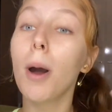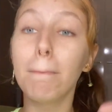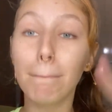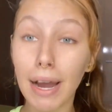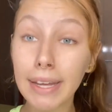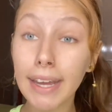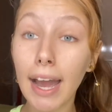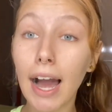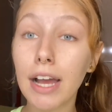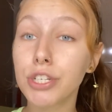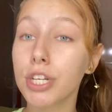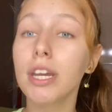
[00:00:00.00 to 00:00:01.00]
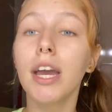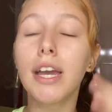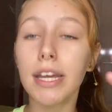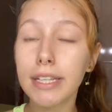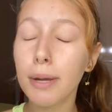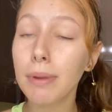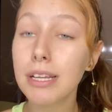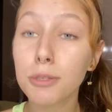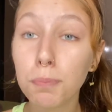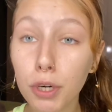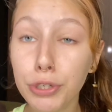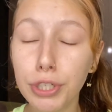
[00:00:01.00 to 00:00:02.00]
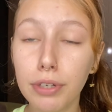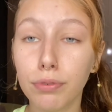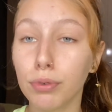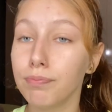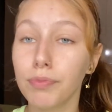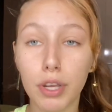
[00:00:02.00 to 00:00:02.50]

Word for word: maquiagem e também esportivo.